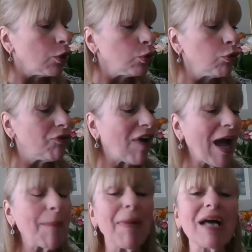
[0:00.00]
ou
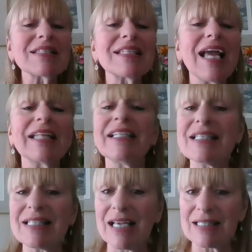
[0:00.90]
faire penser à des
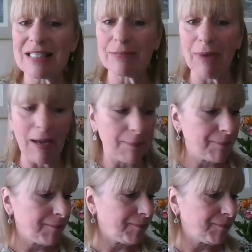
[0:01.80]
sentiments.
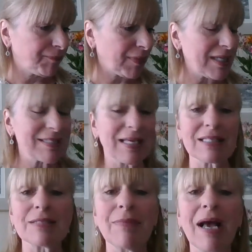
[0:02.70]
Un
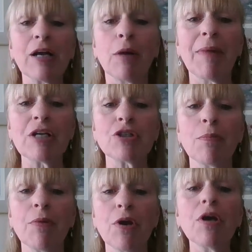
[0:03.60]
sentiment, comment je
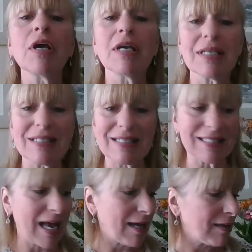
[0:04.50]
me
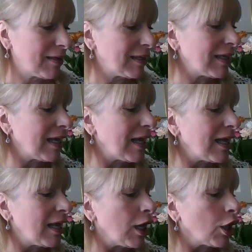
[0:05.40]
sens,
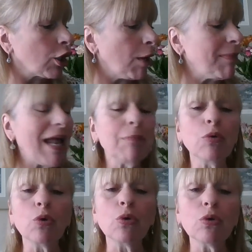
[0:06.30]
comme
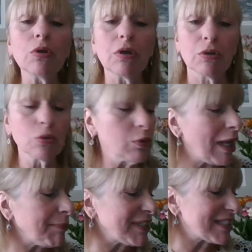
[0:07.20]
l'amour ou
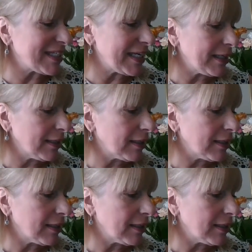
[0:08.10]
l'amitié.